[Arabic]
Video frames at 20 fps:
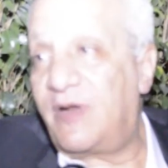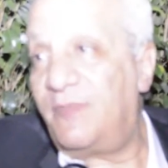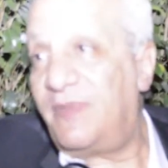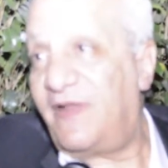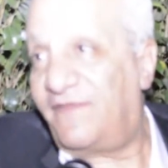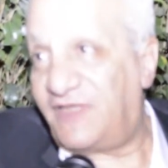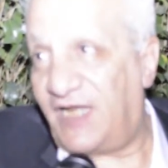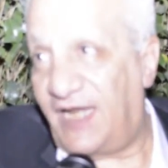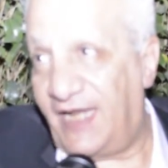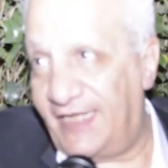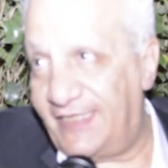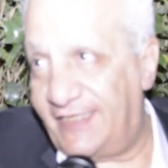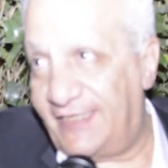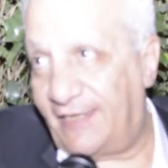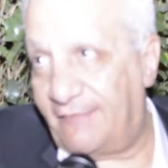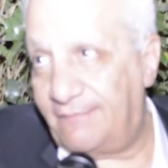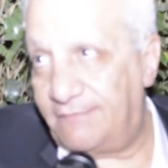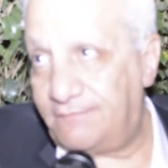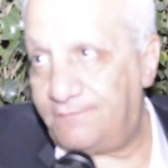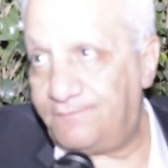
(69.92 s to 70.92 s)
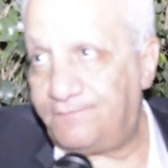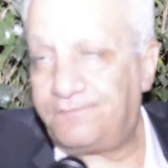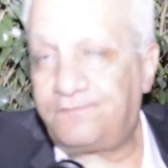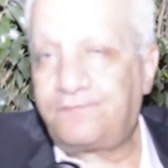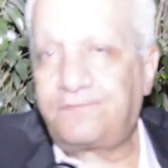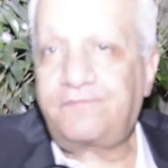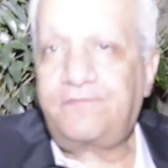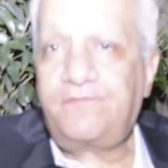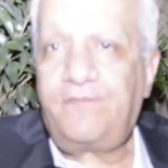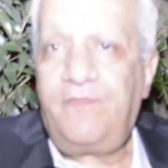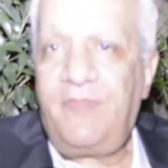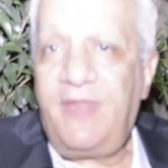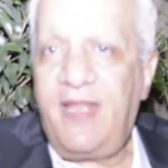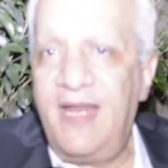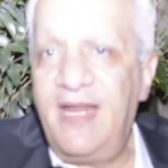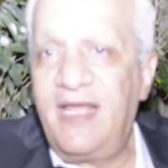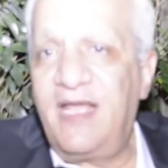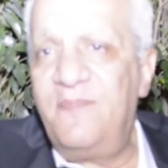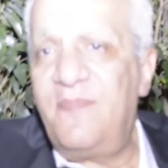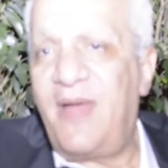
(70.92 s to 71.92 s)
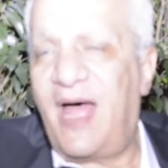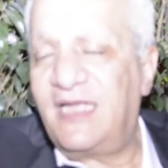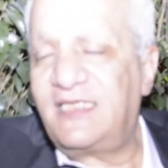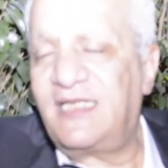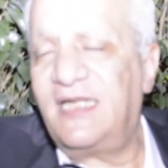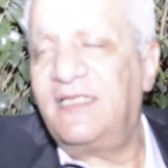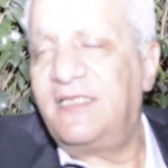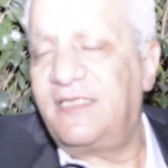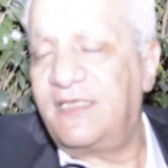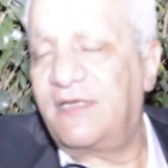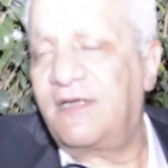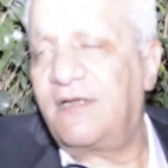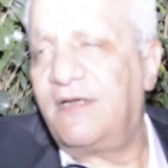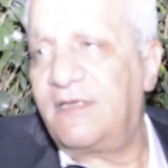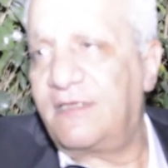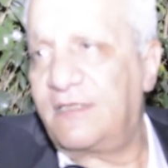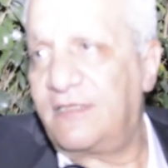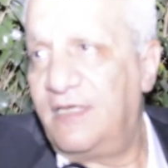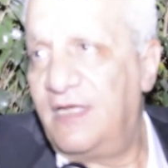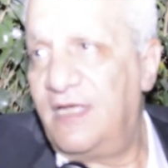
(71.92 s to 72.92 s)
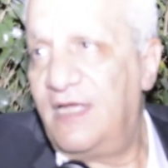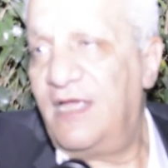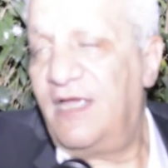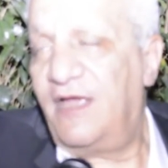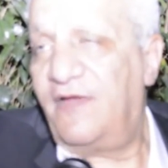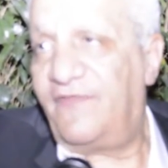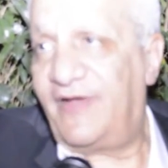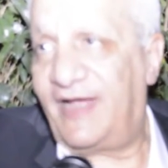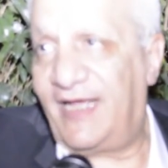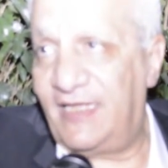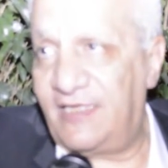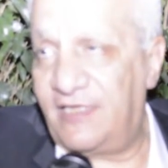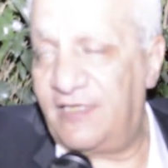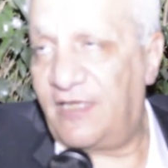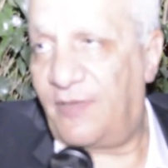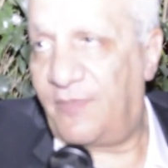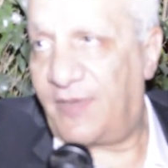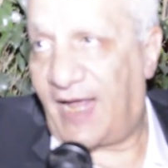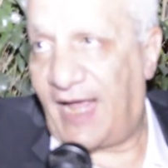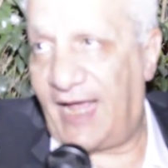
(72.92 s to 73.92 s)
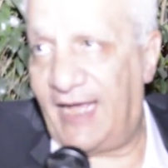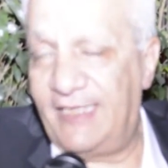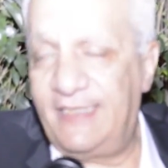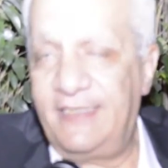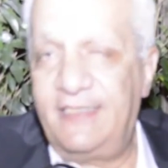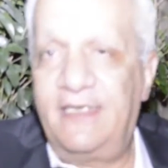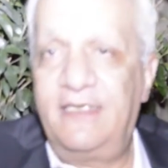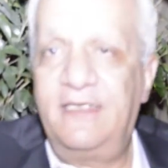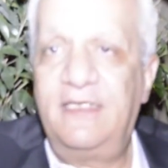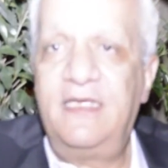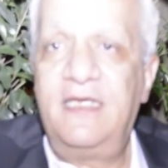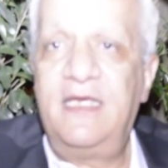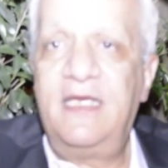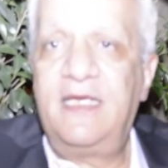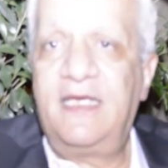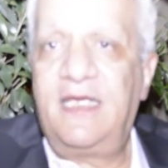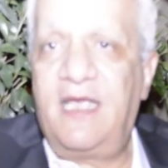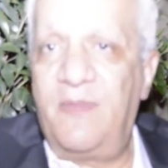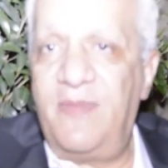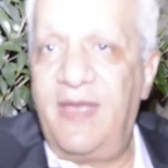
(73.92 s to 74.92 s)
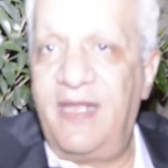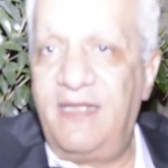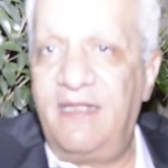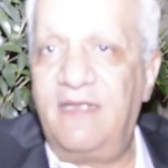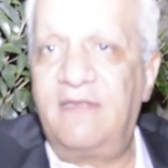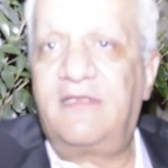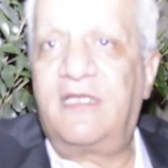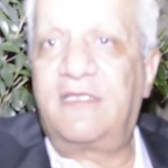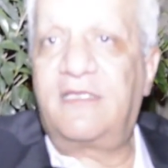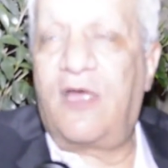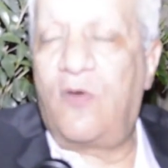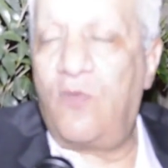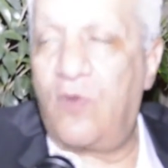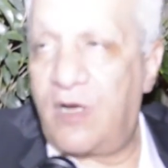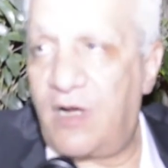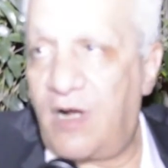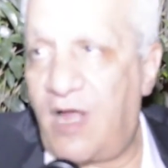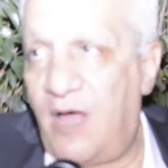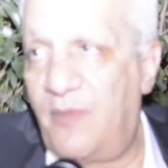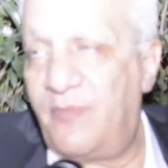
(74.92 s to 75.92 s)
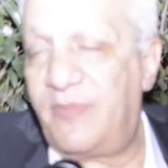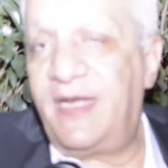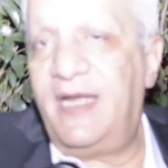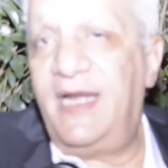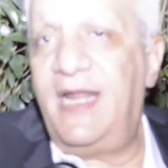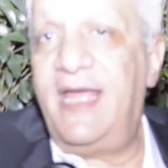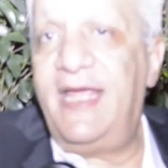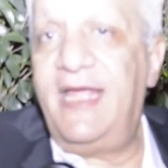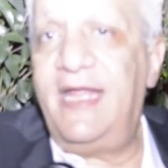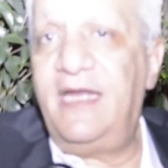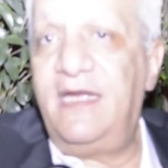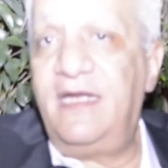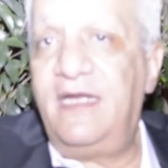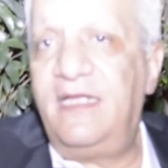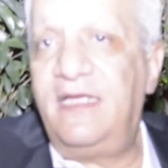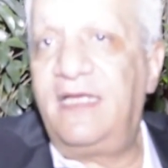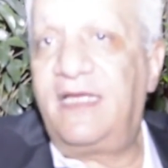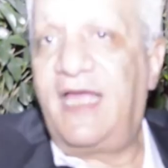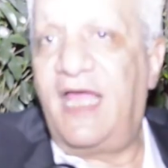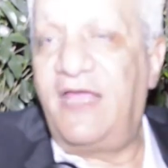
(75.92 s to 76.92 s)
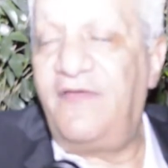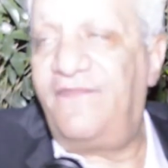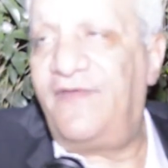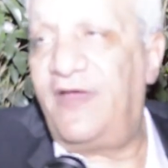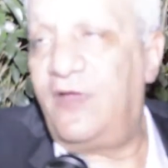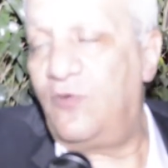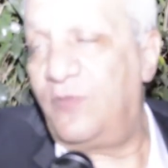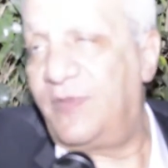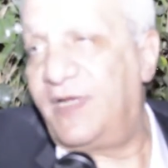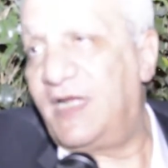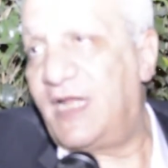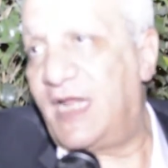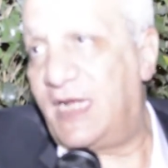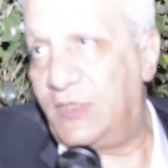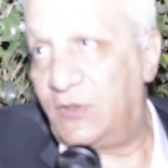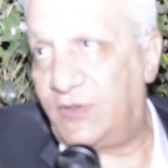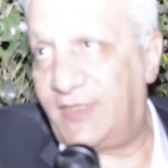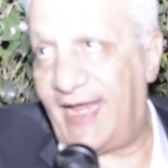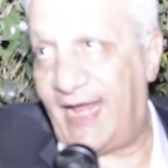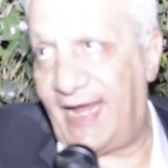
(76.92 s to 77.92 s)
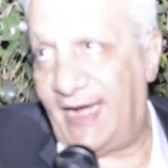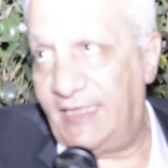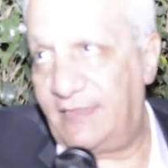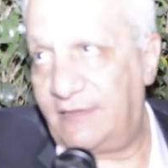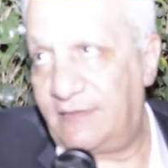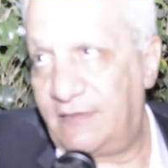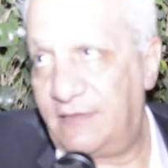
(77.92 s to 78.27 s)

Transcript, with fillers: بنفس الحده لكن ما حصل تكرار فكانت النبره حاده كمان تطور الامر الى ان كيف يمكن ان نساعد